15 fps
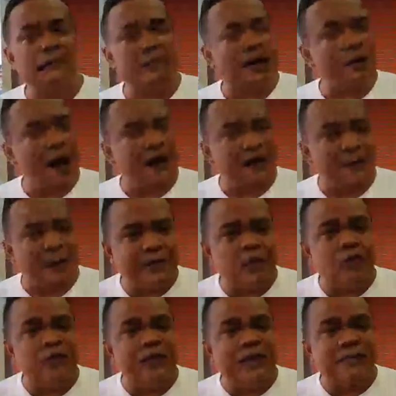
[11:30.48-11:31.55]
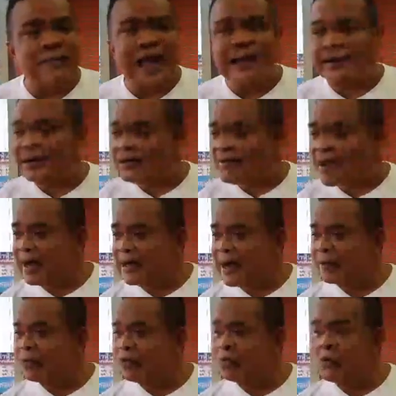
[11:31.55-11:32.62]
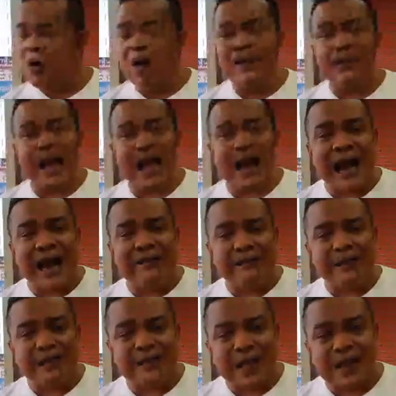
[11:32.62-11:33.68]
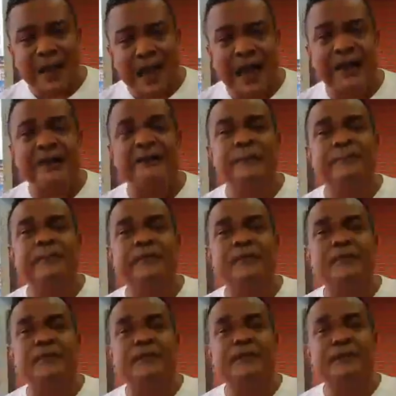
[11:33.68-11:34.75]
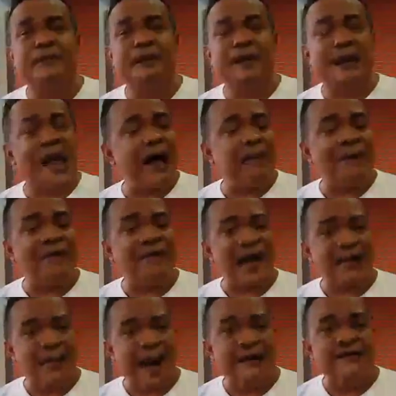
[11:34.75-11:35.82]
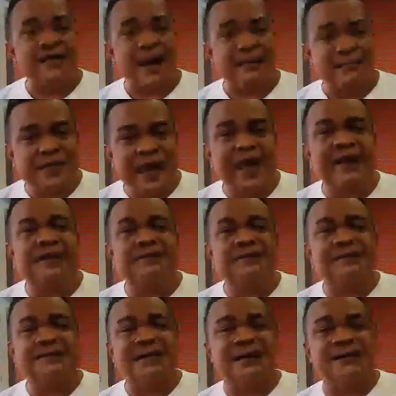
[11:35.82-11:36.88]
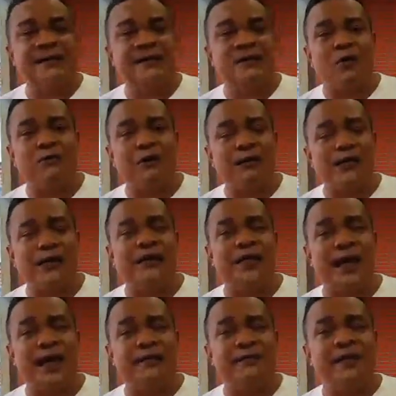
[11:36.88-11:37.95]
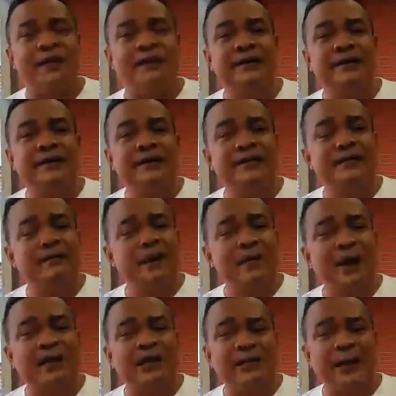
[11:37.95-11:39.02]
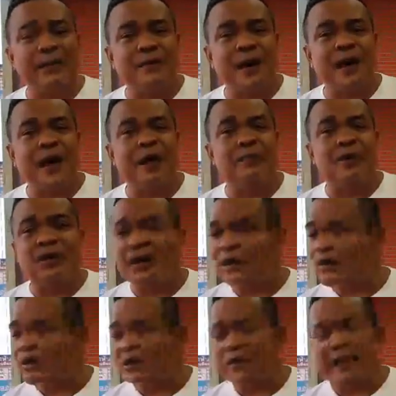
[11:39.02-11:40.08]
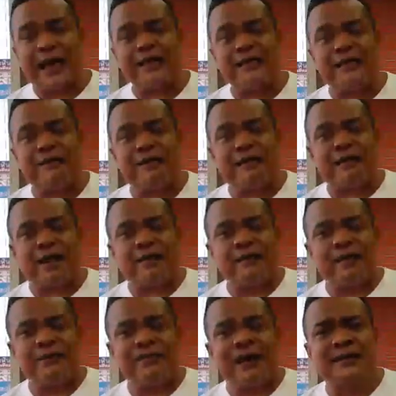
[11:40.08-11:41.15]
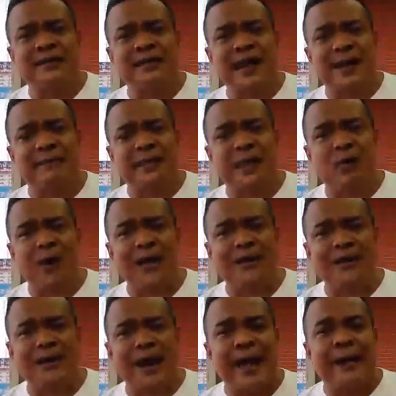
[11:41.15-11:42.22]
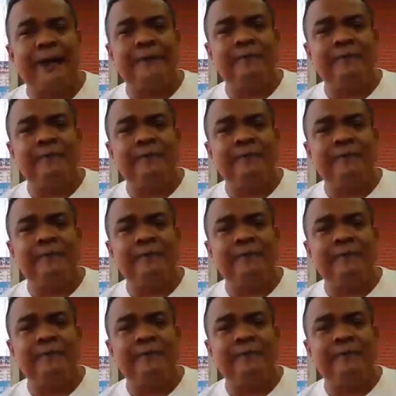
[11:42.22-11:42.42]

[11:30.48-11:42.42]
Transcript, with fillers: ไม่ว่าจะเป็นผู้มีอำนาจหรือแม้กระทั่งกลุ่มก้อนทางการเมืองทั้งหลาย กล้าไปสาบานสาบแช่งกับสิ่งศักดิ์สิทธิ์ของประเทศไทยไหมไม่ว่าจะเป็นพระแก้วมรกตสารเจ้าพ่อหลักเมืองพระสยามเทวาธิราช